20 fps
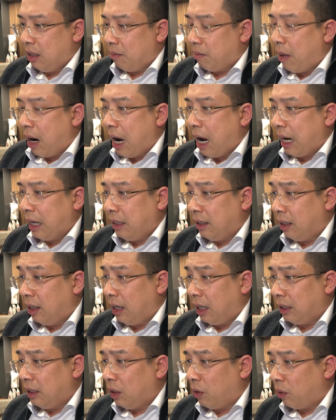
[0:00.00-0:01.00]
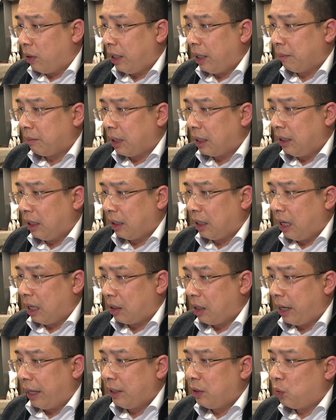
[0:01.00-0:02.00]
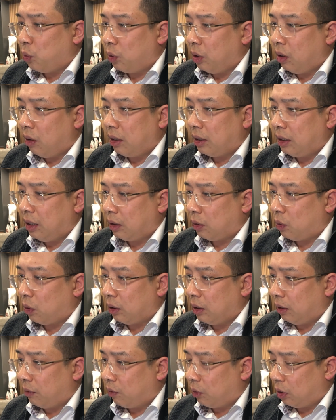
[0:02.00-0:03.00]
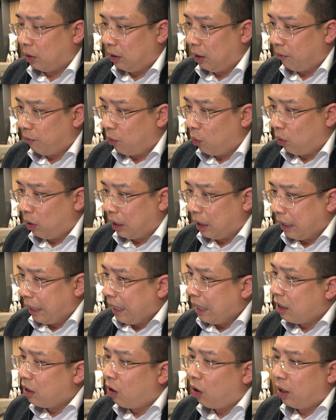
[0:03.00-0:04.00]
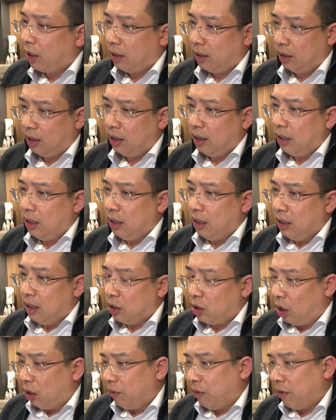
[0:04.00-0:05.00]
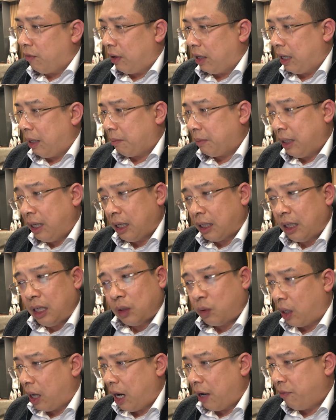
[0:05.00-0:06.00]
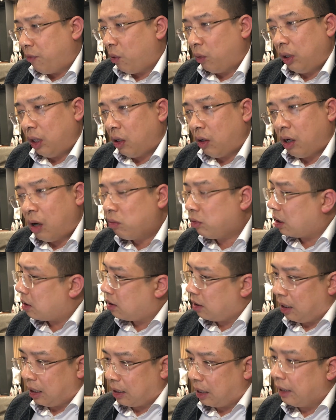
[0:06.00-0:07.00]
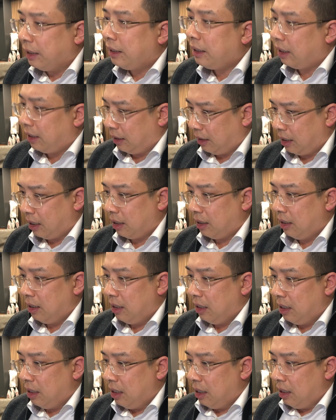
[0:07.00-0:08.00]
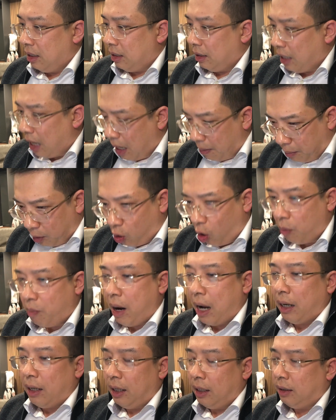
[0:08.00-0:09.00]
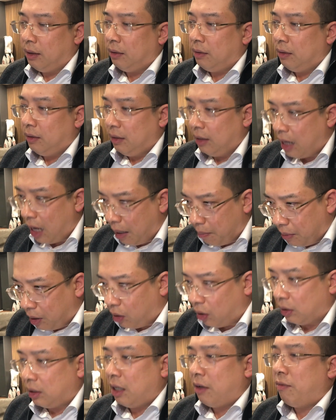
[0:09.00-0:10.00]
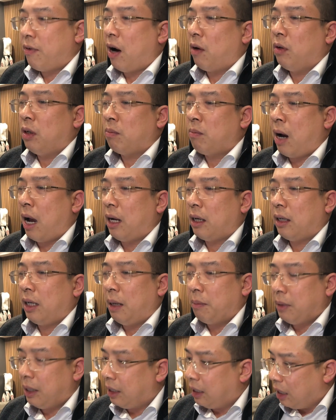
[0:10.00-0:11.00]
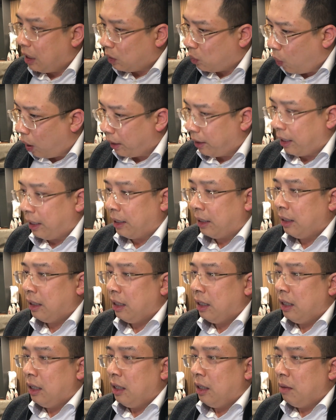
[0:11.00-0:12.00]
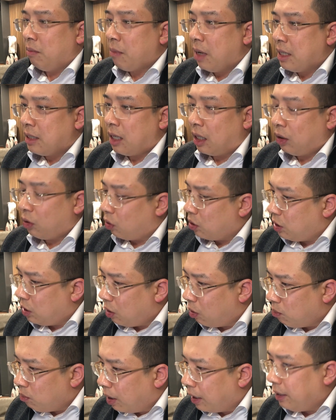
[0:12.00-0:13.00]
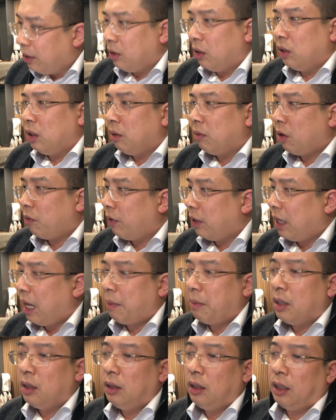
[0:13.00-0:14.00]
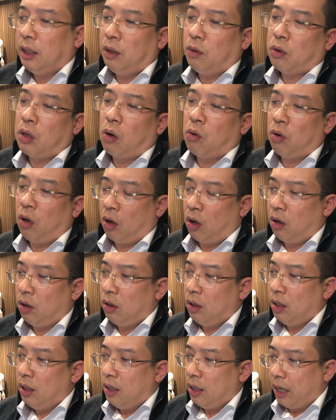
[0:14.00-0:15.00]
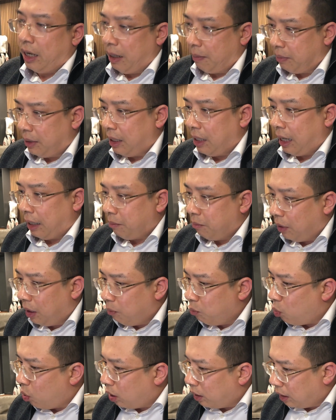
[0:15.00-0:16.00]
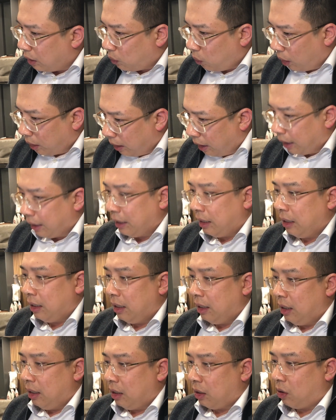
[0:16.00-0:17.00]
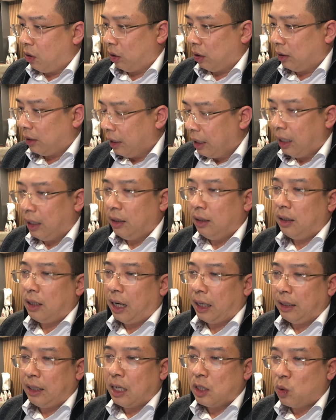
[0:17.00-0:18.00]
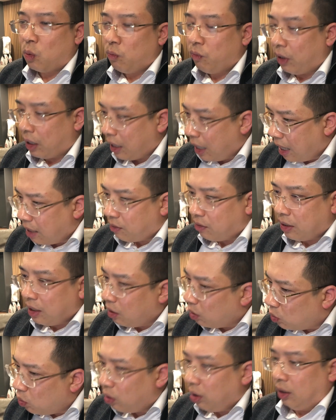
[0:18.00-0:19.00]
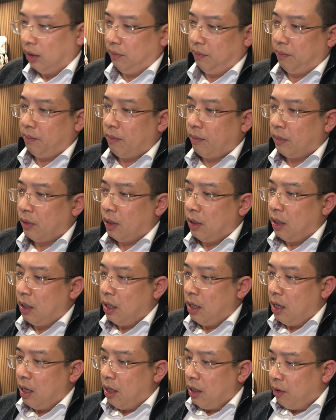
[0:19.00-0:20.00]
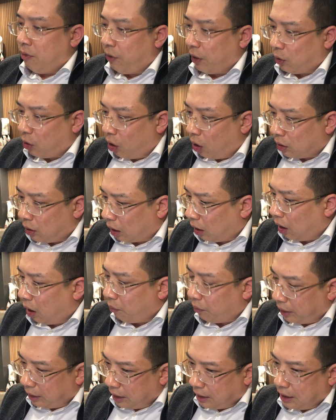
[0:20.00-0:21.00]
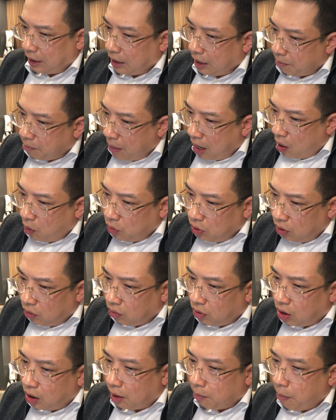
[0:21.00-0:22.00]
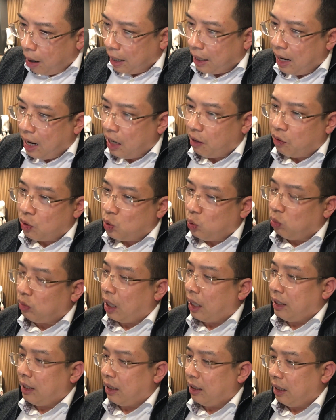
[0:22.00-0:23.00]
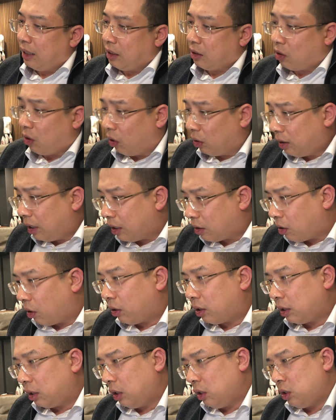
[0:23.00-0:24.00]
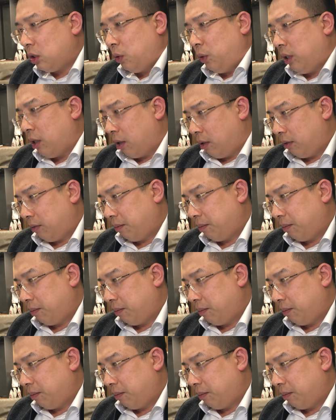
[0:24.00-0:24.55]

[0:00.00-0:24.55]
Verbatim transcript: mà hai nữa là nhiều khi em thấy rằng là các anh chủ yếu là điện thoại điện thoại nhiệm vụ là nghe gọi cho nên vì vậy là em thấy là cái điện thoại iPhone này nó không thật sự là cần thiết anh ạ để mà có màn hình để mà có thể vào được mạng em nghĩ cái điện thoại này bây giờ nó có triệu mấy thôi nhưng nó vẫn đáp ứng được yêu cầu đó em nghĩ là anh nên mua cái điện thoại này còn tiền anh để dùng việc khác có khi nó tốt hơn Vậy tôi hỏi thật lòng anh các chị là bao nhiêu người bán hàng của chúng ta hiện nay có thể có cái tư duy đó?